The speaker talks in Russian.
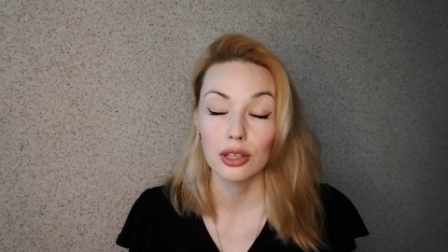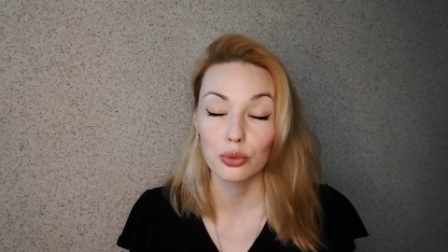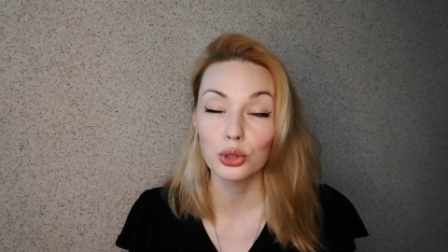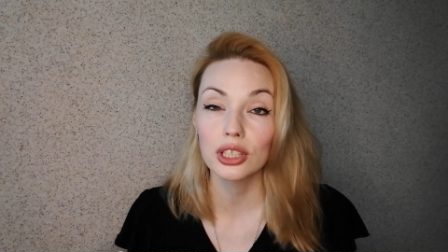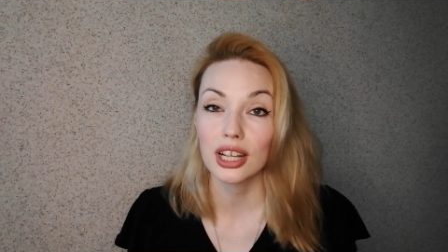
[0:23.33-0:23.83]
И
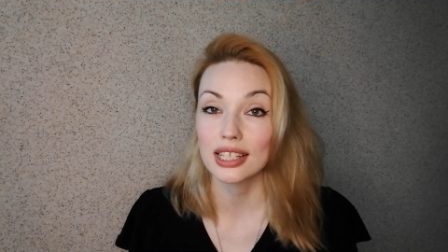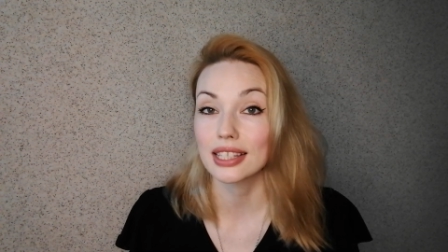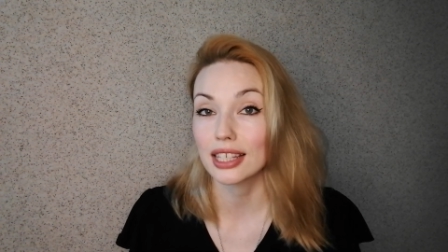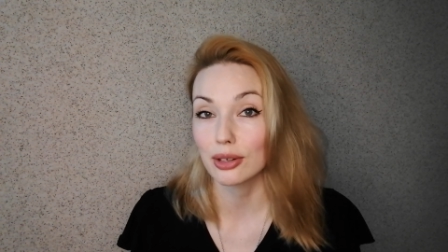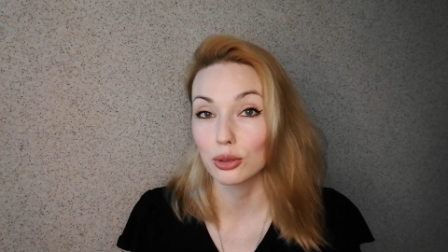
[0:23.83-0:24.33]
вот,
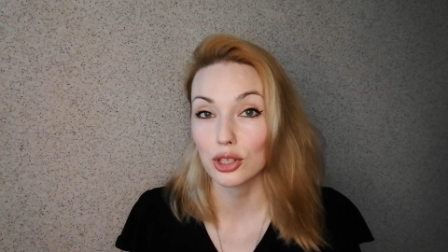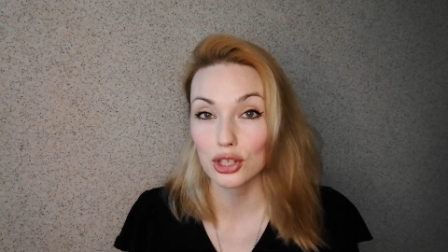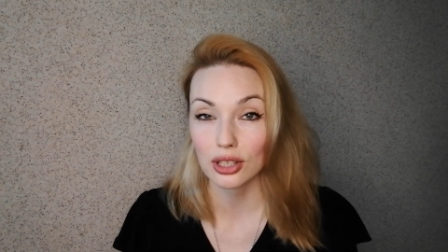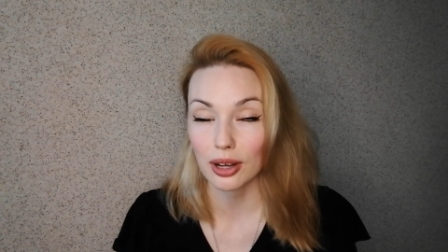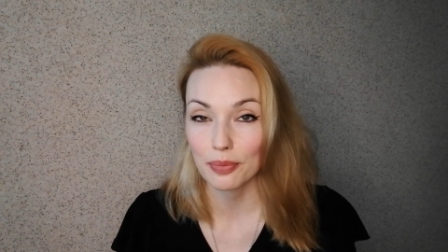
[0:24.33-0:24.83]
наконец-таки, я его
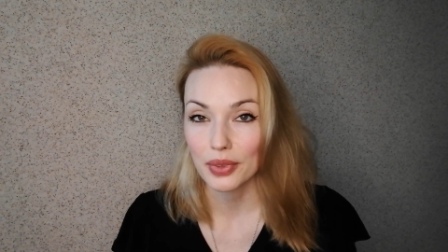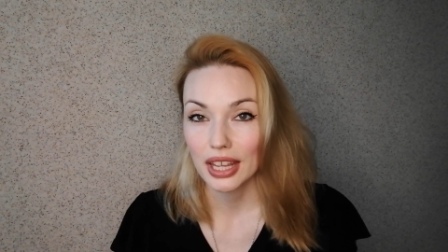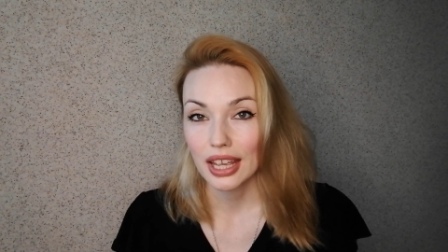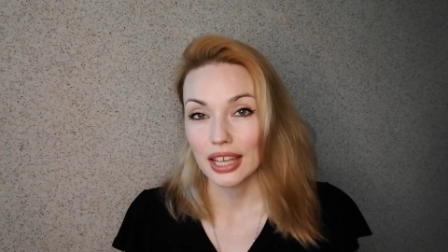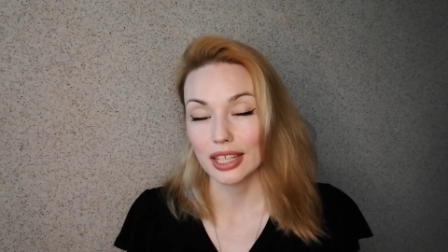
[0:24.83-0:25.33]
нашла.
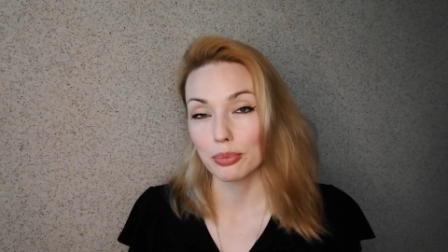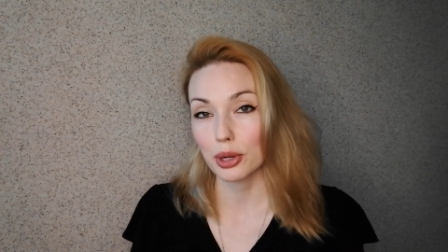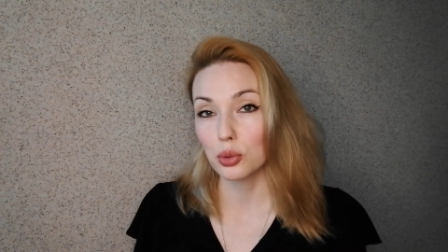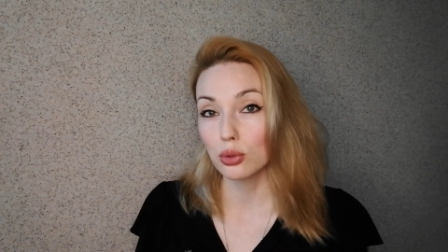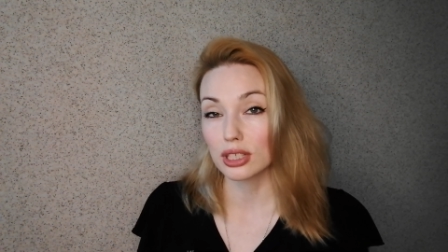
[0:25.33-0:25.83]
Я
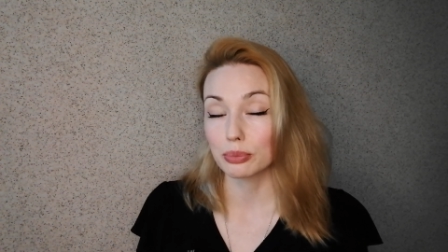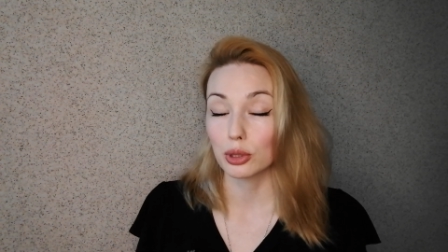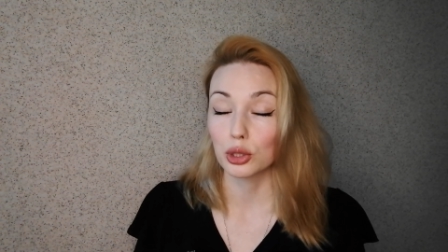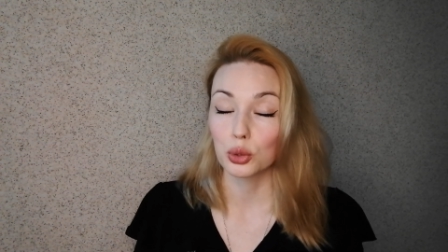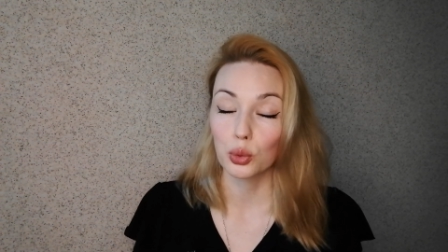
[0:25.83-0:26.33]
прогулилась
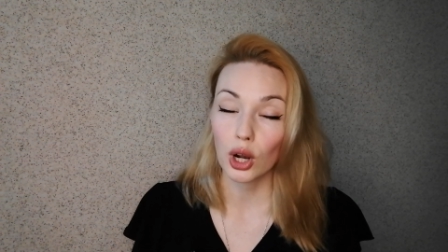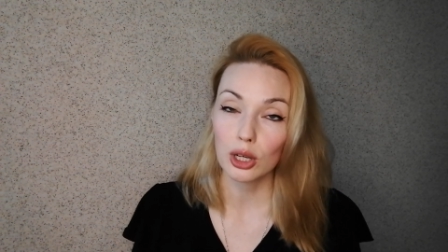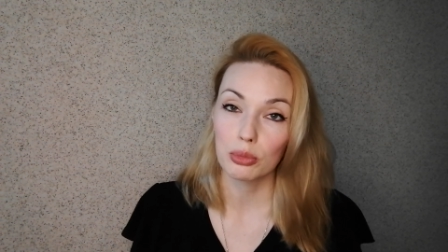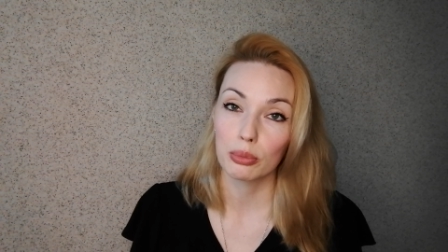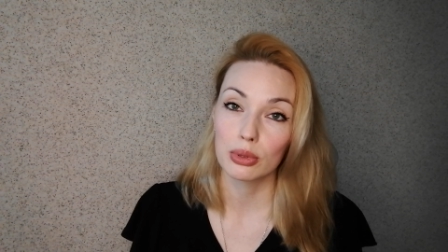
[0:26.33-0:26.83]
по
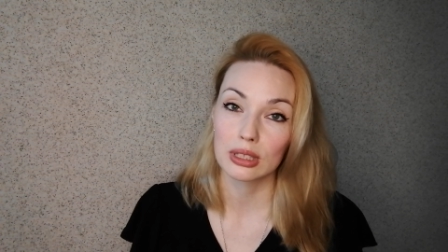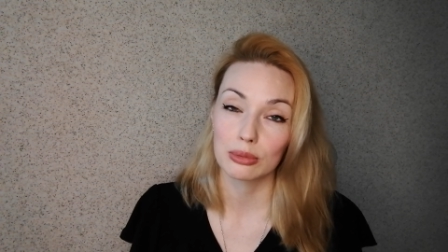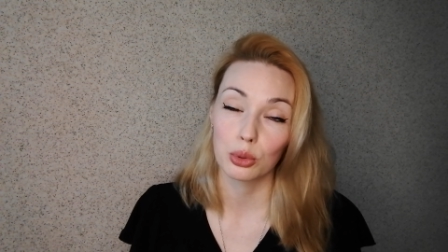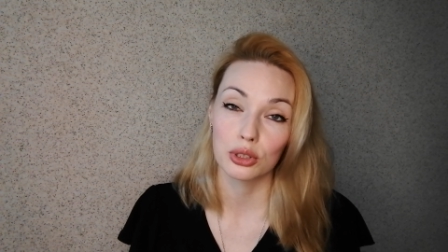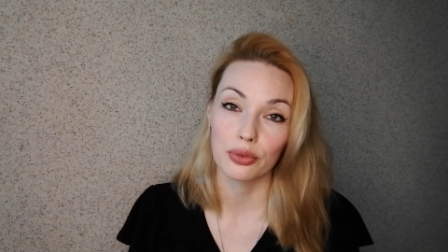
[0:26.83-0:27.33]
Литуале, у меня было
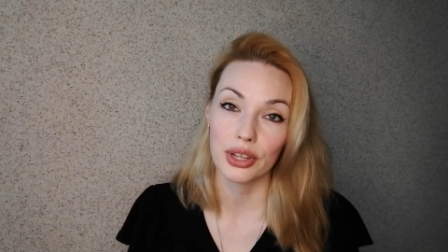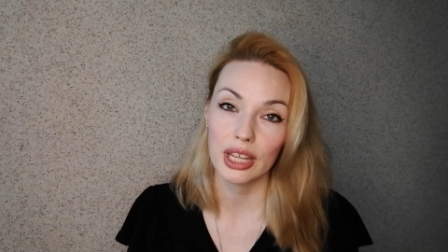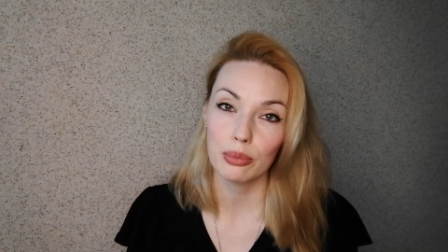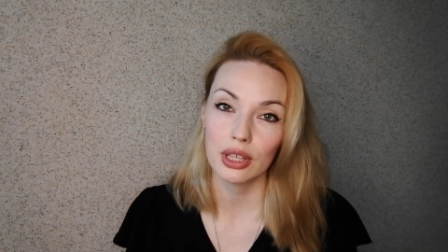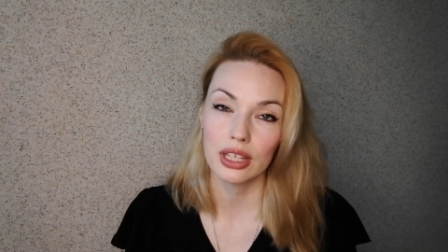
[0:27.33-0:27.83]
свободное
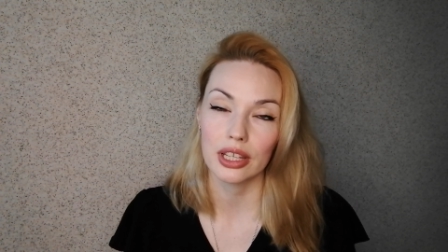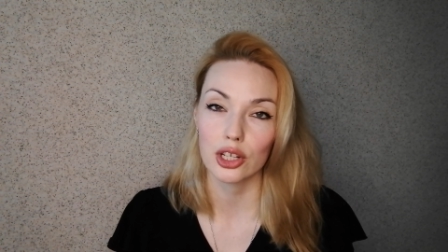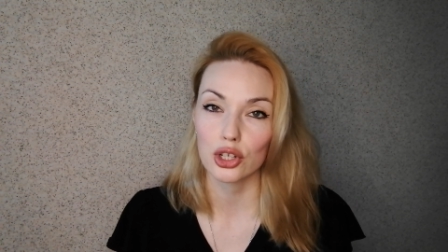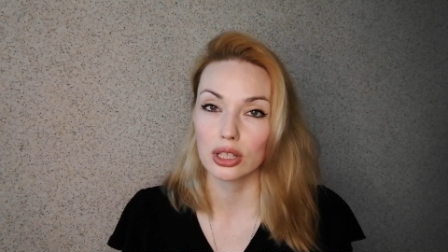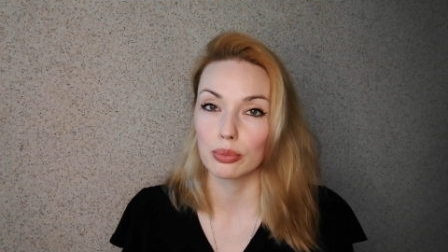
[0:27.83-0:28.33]
время, и я
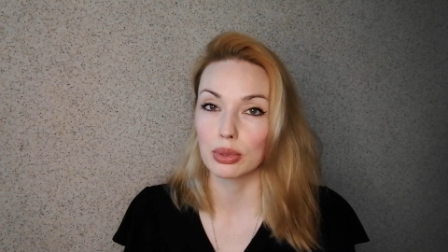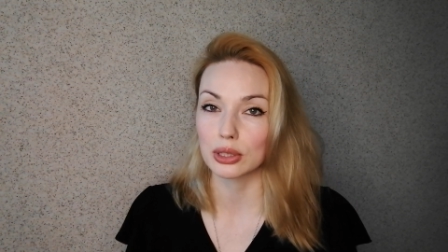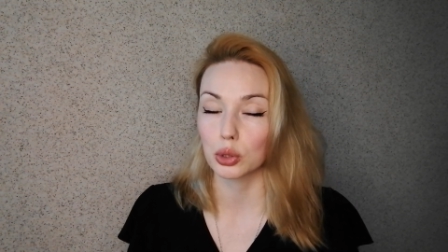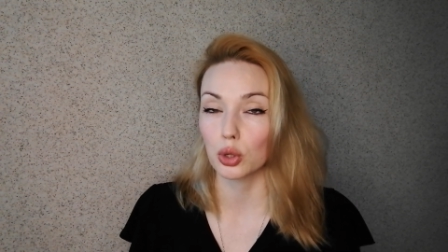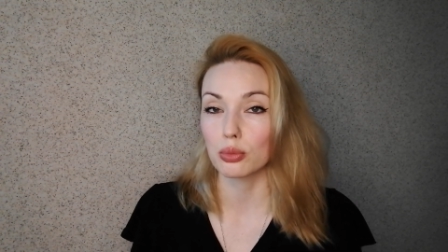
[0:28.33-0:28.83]
решила
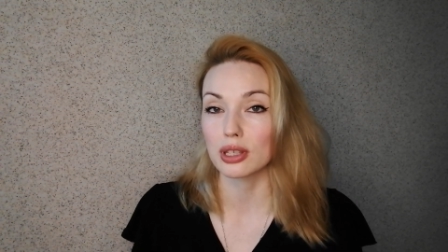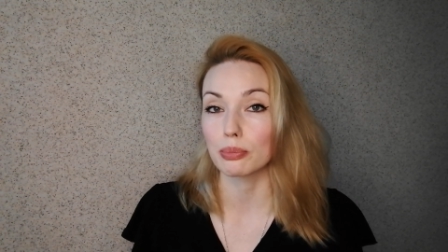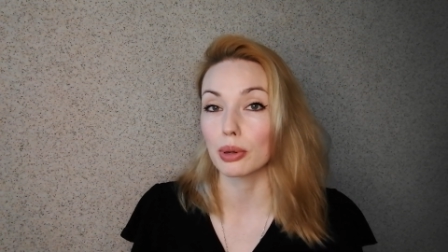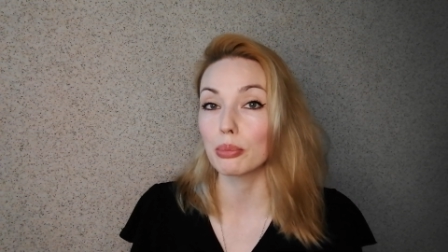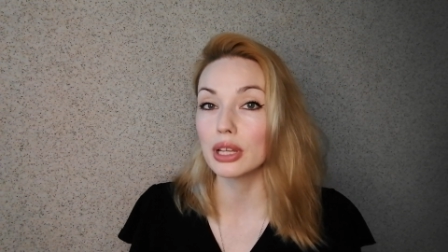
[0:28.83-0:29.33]
познакомиться
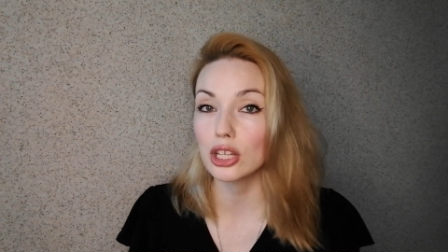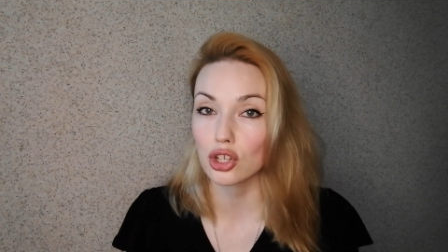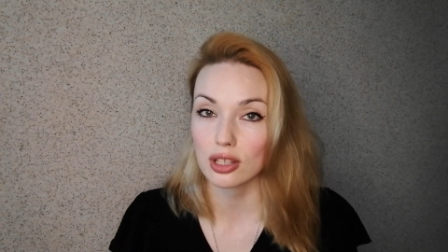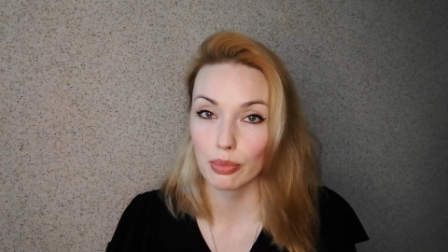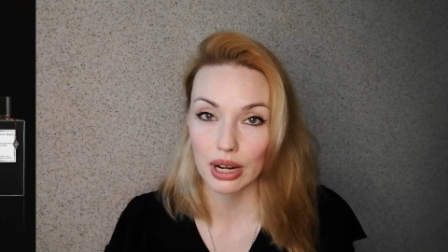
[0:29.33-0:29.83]
поближе с